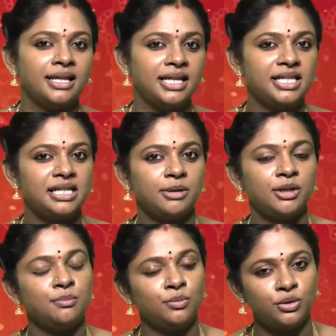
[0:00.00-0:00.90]
அதே
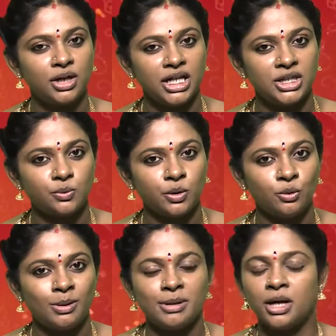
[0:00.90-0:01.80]
சமயம் முருகனின்
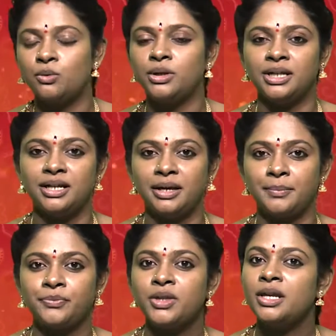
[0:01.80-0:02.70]
ஸ்வரூபமாகவும்
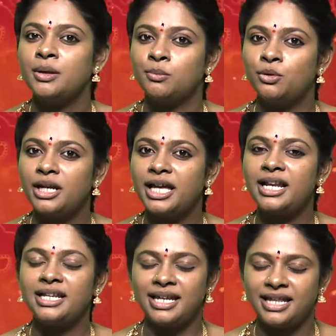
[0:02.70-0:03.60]
இருக்கார்
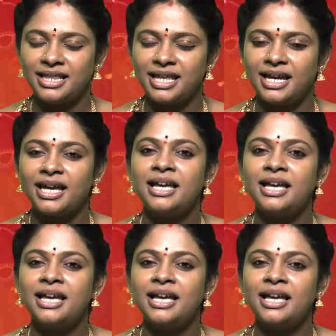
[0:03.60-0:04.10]
முருகர் எந்த